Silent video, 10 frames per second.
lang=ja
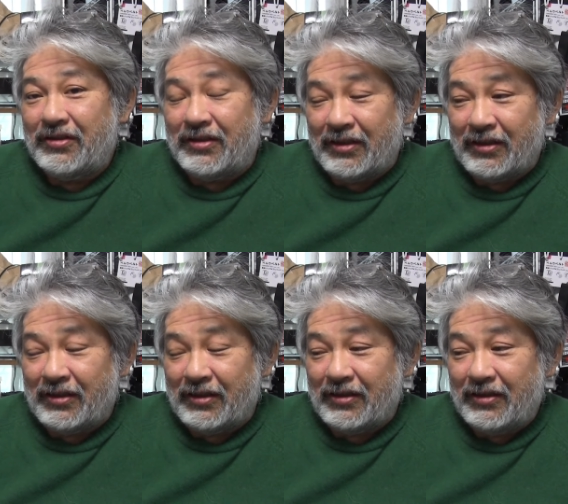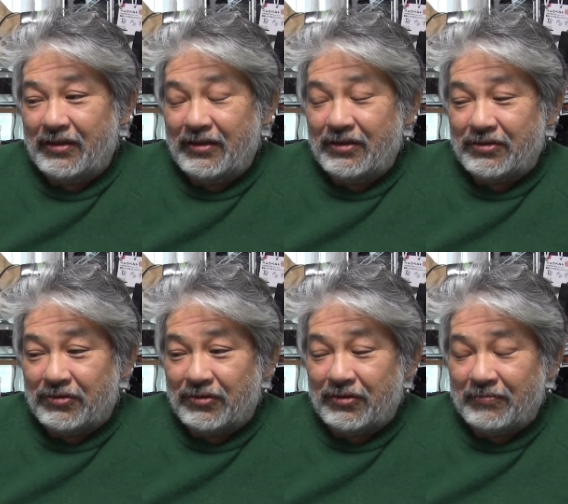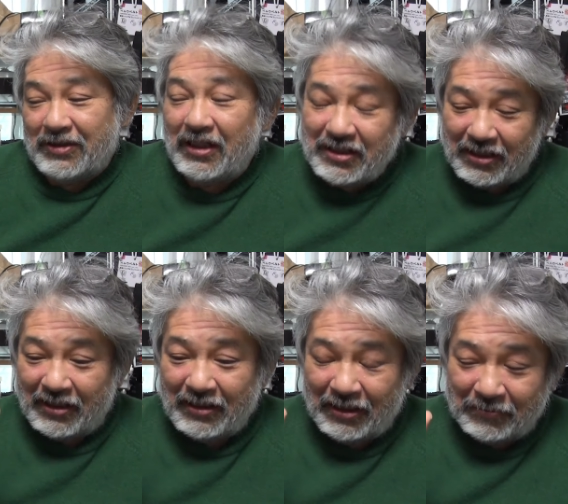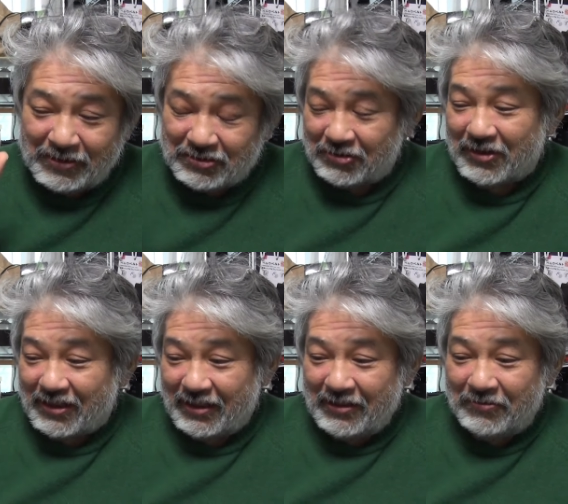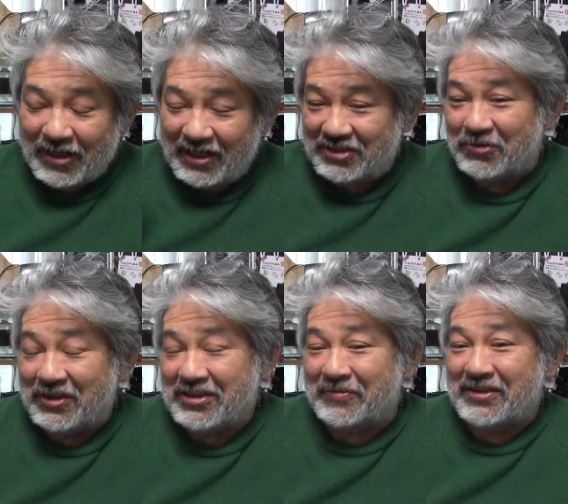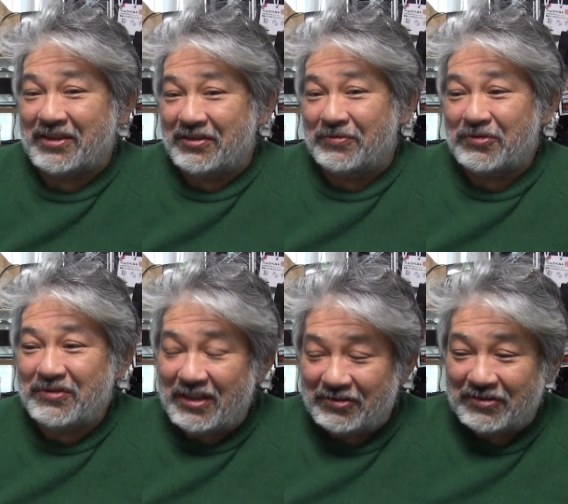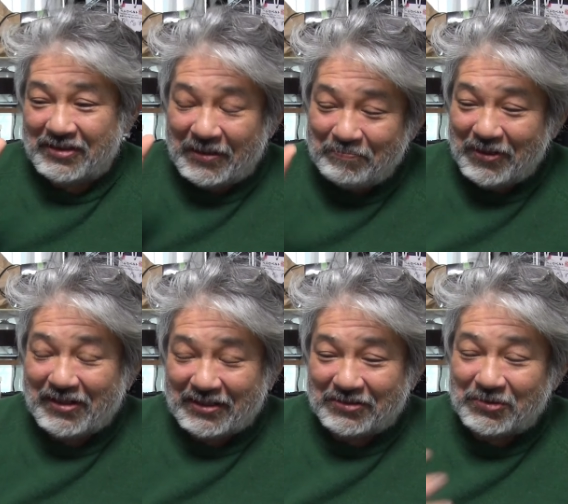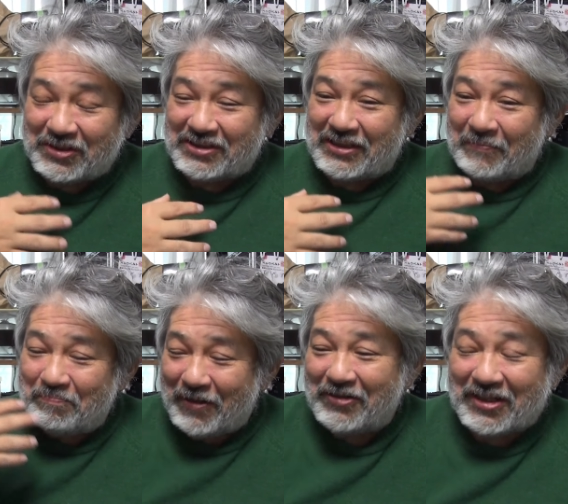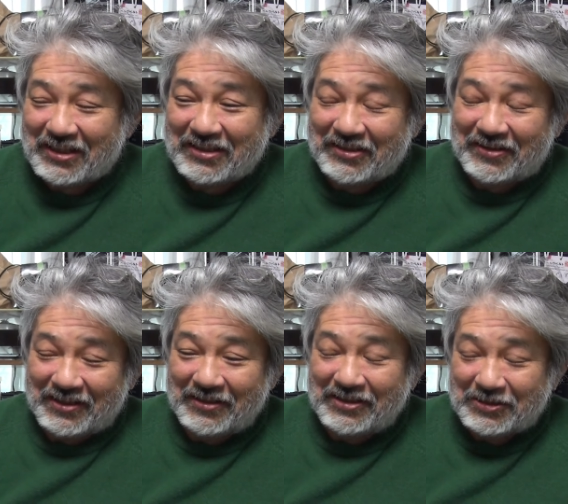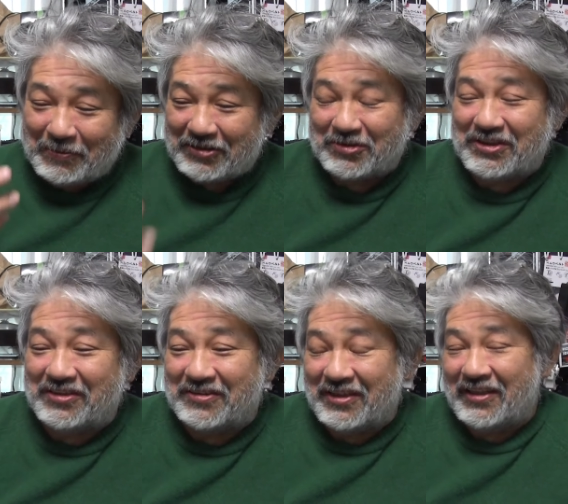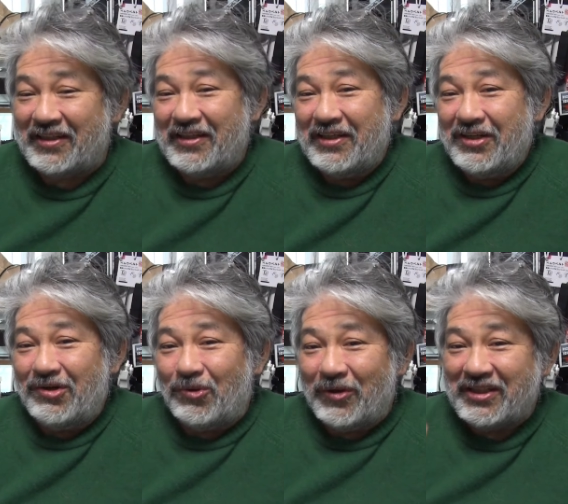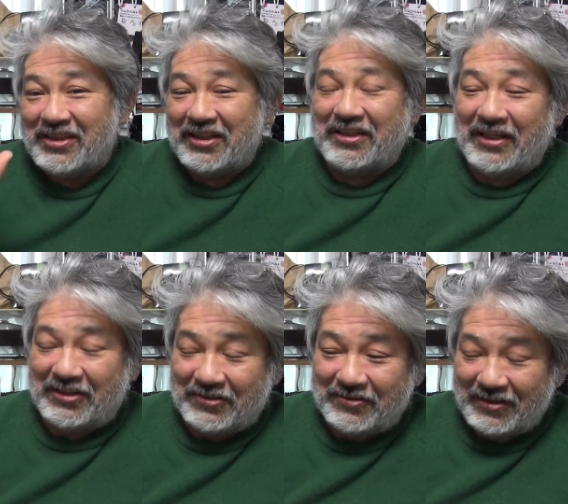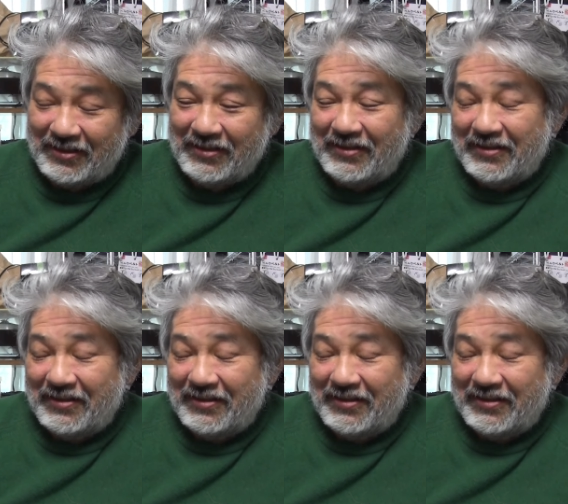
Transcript: ねそうさっきねあの別の動画でね若い人応援してましたけど僕はあの年配の方特に先輩の方っていうのはねリスペクトしてるんで応援していきたいとね、